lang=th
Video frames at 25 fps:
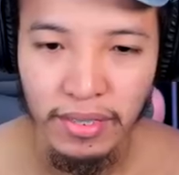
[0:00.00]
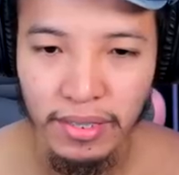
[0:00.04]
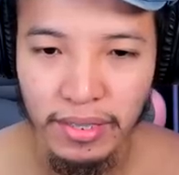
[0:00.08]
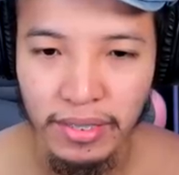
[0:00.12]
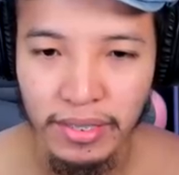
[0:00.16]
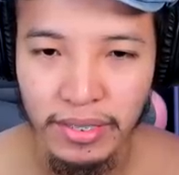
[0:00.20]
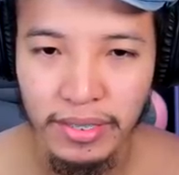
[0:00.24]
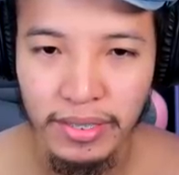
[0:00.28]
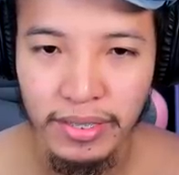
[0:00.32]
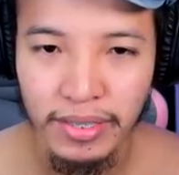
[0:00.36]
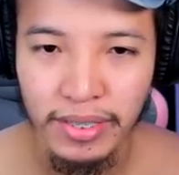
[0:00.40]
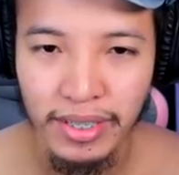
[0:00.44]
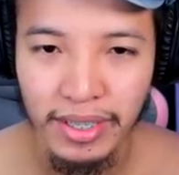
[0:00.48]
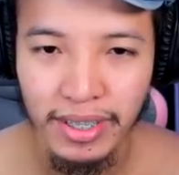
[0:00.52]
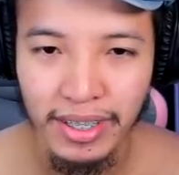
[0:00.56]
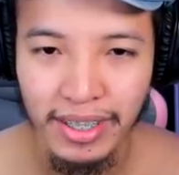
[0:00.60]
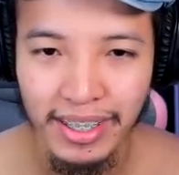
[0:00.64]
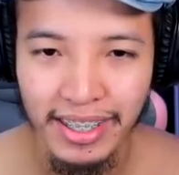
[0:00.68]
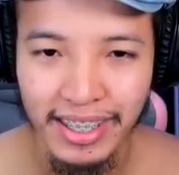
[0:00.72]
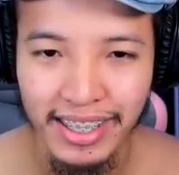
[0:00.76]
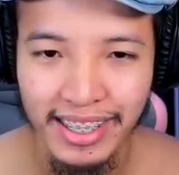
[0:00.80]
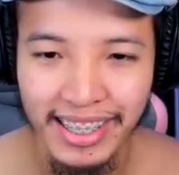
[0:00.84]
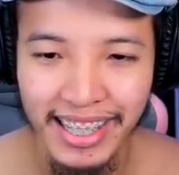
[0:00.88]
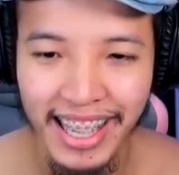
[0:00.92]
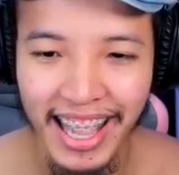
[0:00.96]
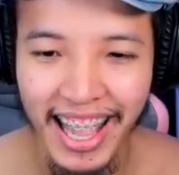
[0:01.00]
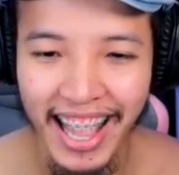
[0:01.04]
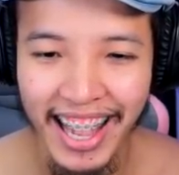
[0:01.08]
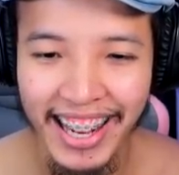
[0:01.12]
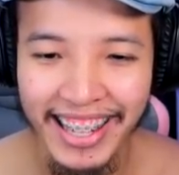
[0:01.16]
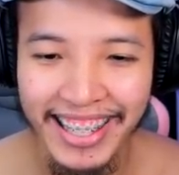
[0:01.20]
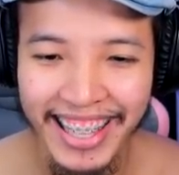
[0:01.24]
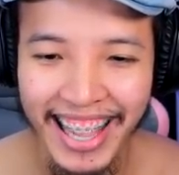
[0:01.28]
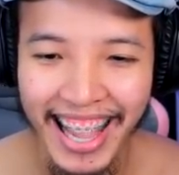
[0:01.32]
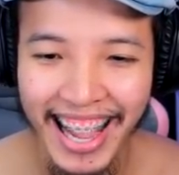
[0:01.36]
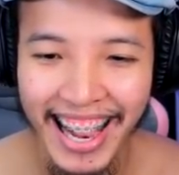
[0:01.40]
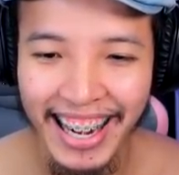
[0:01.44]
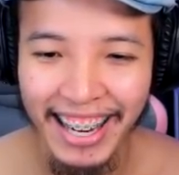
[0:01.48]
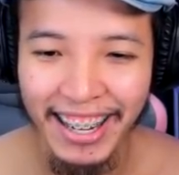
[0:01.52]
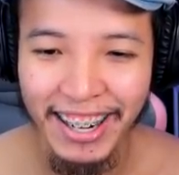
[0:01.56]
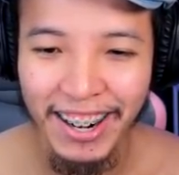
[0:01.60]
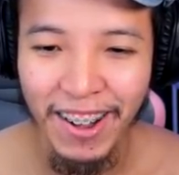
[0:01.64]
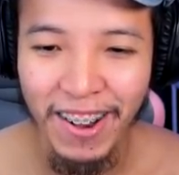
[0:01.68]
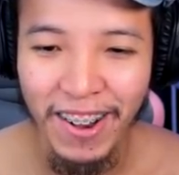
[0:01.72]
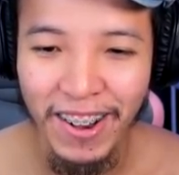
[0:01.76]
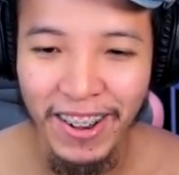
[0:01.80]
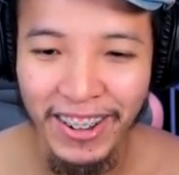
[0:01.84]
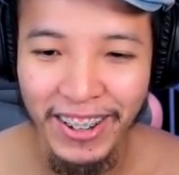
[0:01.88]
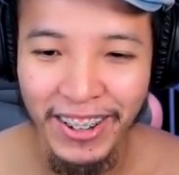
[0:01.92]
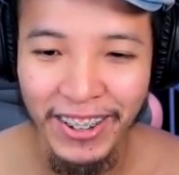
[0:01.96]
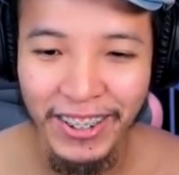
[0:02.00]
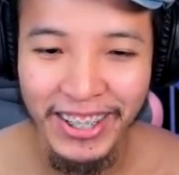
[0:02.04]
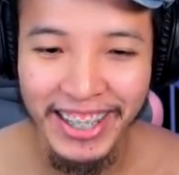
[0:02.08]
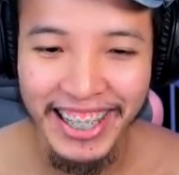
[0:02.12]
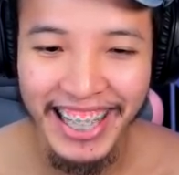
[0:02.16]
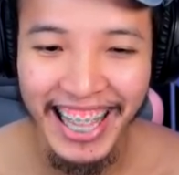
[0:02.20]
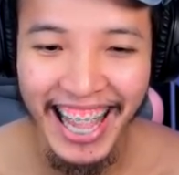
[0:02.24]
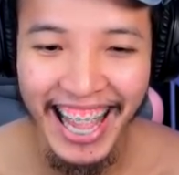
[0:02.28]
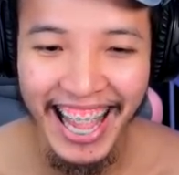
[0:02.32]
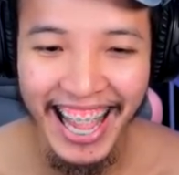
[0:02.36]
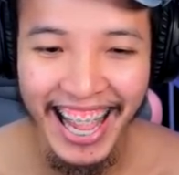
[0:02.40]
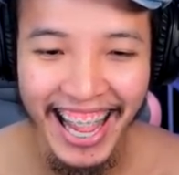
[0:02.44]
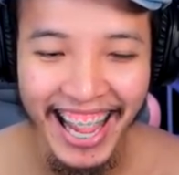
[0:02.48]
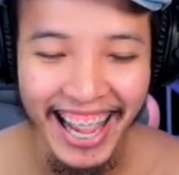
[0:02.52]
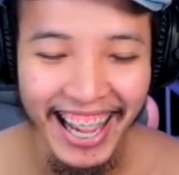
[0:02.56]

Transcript: องเอาใหม่เฮ้ยเก่งแล้วน้องก็เท่